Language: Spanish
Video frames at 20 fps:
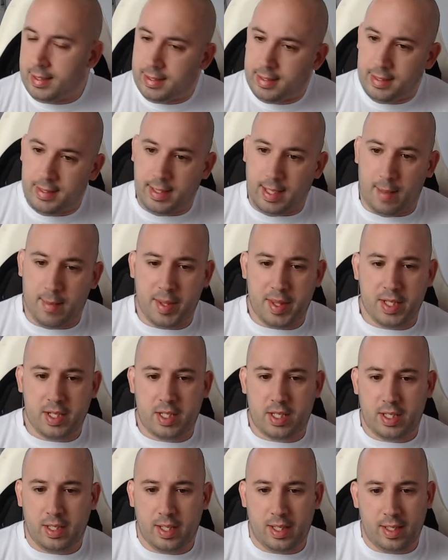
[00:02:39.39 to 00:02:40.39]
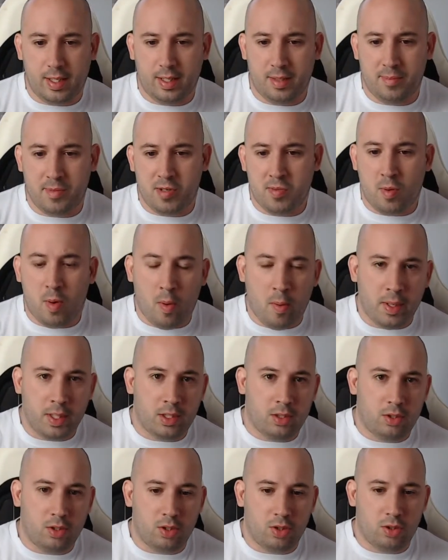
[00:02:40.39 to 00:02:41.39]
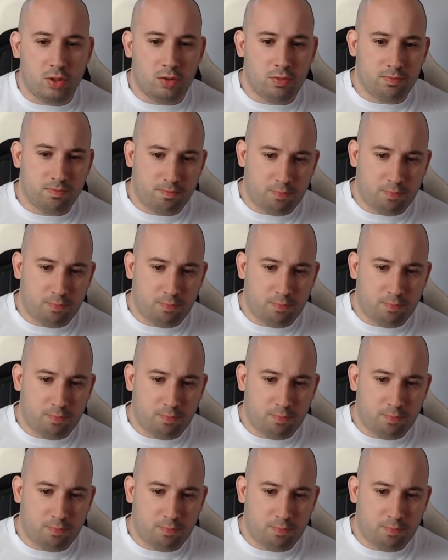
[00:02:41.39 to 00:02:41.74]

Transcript: que a veces eh, el mismo momento